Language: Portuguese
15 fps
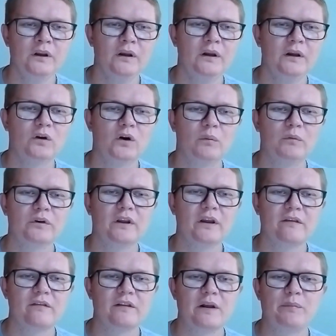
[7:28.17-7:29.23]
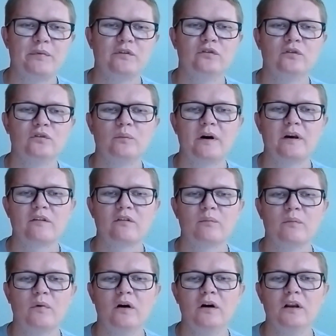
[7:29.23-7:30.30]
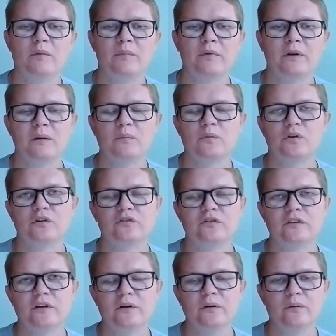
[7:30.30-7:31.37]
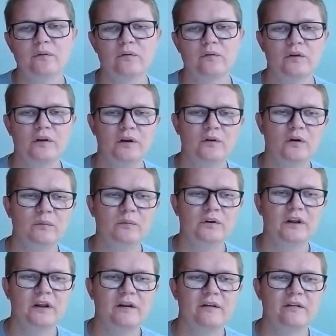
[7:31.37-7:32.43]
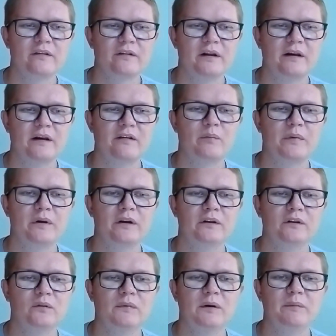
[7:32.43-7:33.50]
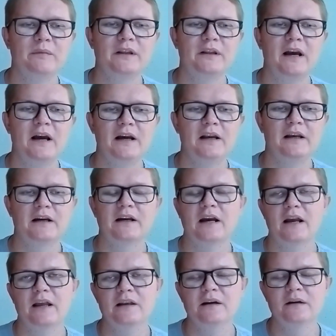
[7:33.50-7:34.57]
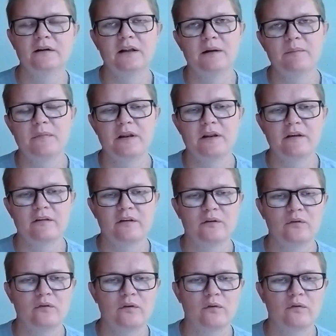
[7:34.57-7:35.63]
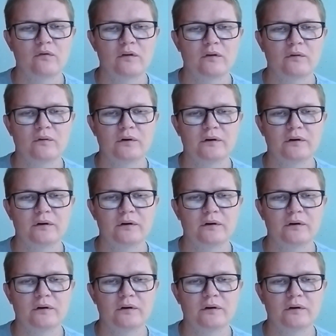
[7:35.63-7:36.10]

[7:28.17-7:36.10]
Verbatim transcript: Como quem está pedindo uma esmola, pelo amor de Deus, e como quem está esperando uma migalha cair da mesa do seu Senhor.